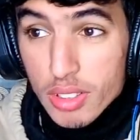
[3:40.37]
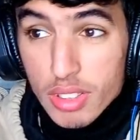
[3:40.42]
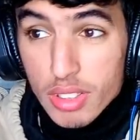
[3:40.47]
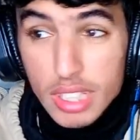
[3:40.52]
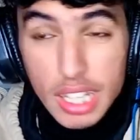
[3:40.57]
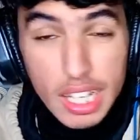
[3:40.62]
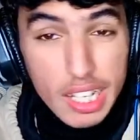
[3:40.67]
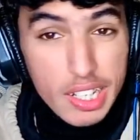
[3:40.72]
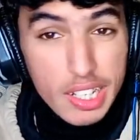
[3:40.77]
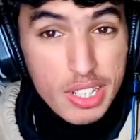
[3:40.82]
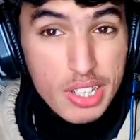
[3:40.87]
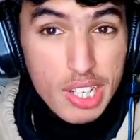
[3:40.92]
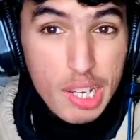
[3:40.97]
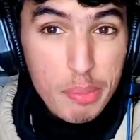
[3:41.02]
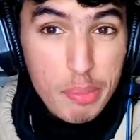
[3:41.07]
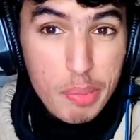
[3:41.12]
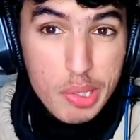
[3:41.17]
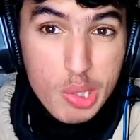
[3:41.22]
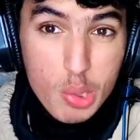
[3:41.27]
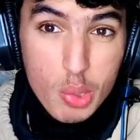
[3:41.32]
الله يرجع
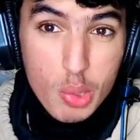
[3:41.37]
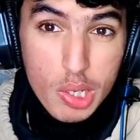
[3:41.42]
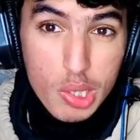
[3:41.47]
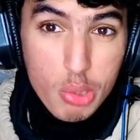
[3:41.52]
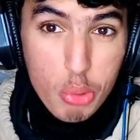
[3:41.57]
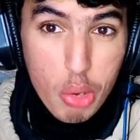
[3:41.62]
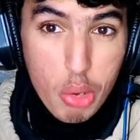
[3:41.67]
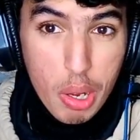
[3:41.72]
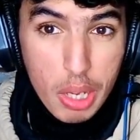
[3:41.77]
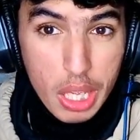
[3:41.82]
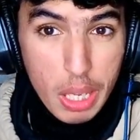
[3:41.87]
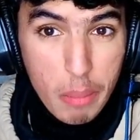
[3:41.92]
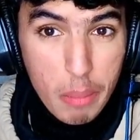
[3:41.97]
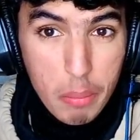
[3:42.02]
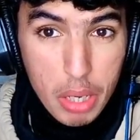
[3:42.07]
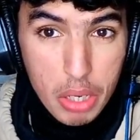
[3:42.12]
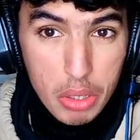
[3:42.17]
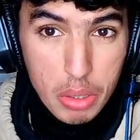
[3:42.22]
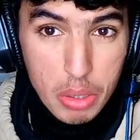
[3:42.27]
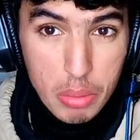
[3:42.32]
بس وسوا
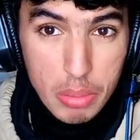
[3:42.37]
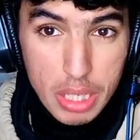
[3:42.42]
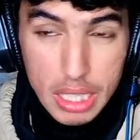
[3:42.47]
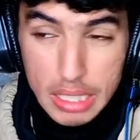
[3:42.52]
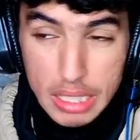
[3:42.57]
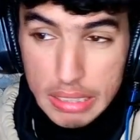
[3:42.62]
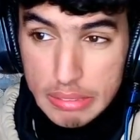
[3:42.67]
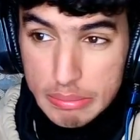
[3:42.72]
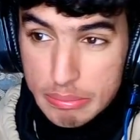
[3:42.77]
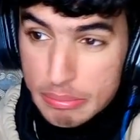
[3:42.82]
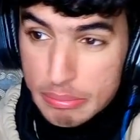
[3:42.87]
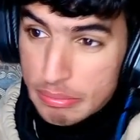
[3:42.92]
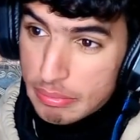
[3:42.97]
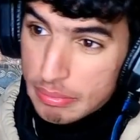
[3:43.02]
كيما همايا